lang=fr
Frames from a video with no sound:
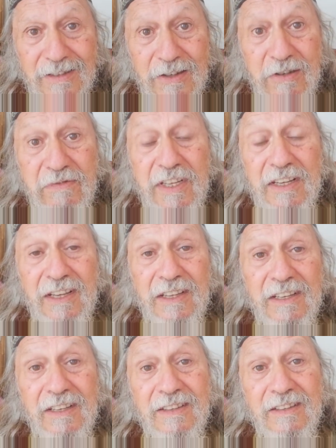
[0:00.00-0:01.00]
Je
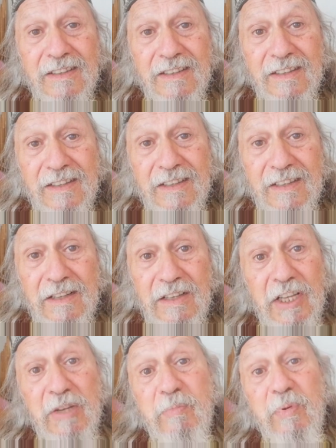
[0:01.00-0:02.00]
viens
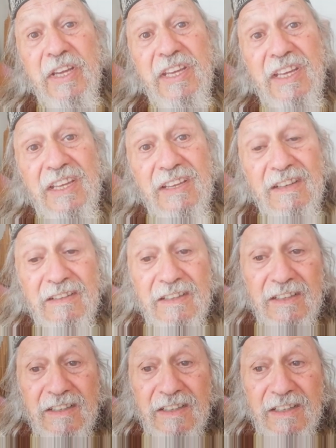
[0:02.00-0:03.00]
d'un pays
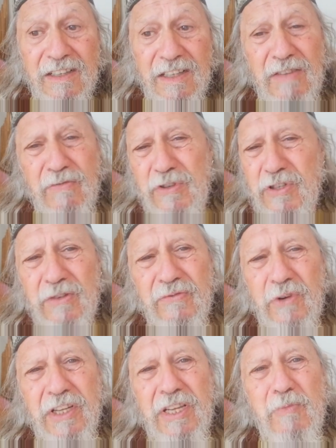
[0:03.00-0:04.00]
qui vous
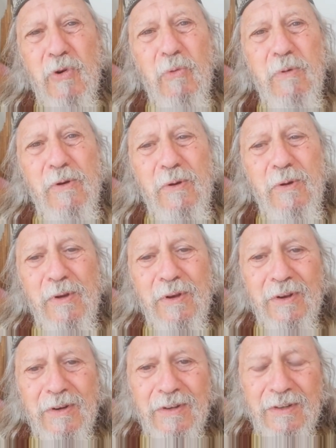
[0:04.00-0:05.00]
envoie des mots bleus,
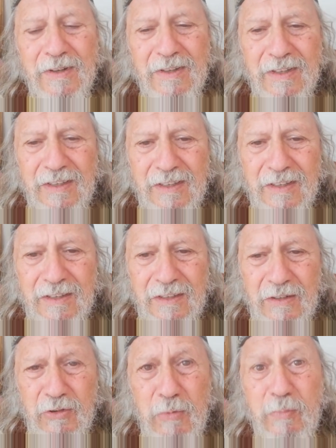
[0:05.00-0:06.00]

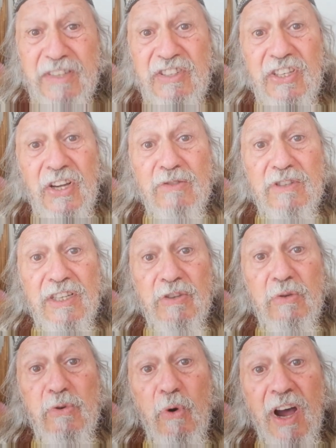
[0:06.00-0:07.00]
de patience et
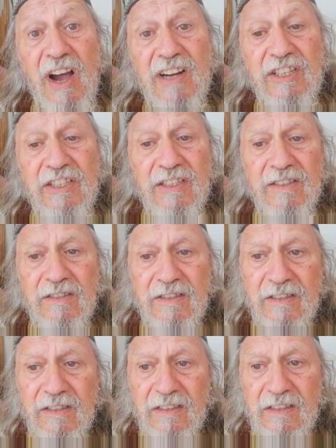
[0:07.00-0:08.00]
de courage,
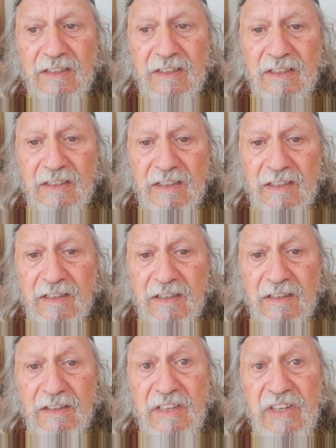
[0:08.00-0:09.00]

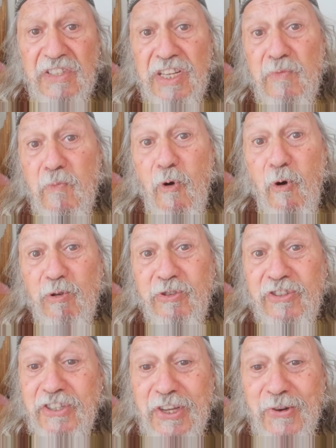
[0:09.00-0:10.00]
des
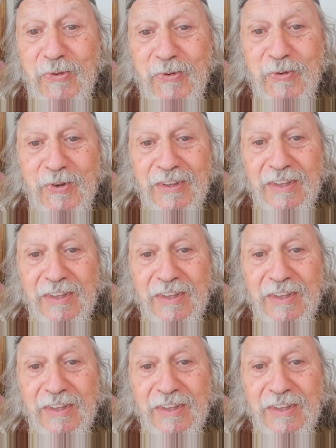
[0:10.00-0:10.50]
émotions,